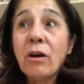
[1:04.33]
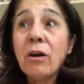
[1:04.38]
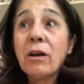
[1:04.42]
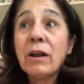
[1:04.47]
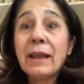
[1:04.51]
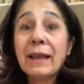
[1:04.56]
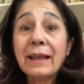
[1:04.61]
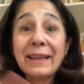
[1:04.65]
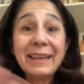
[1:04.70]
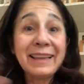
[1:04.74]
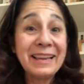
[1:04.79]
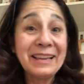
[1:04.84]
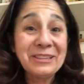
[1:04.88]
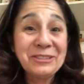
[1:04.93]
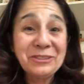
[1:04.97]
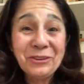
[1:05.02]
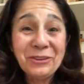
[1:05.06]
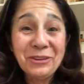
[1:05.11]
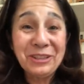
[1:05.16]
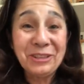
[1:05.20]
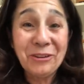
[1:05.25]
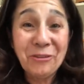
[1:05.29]
Or, la
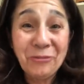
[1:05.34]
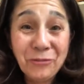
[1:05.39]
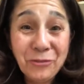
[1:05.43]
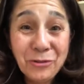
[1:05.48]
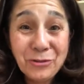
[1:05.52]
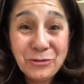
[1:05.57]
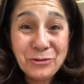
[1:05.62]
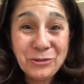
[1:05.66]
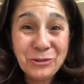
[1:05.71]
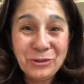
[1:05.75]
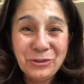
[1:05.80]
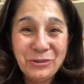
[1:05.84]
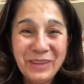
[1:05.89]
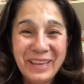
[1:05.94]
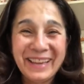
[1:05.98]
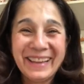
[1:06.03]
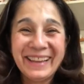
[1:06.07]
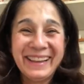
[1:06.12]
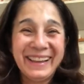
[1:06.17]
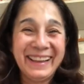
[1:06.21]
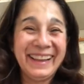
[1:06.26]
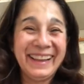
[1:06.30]
création est en feu aujourd'hui.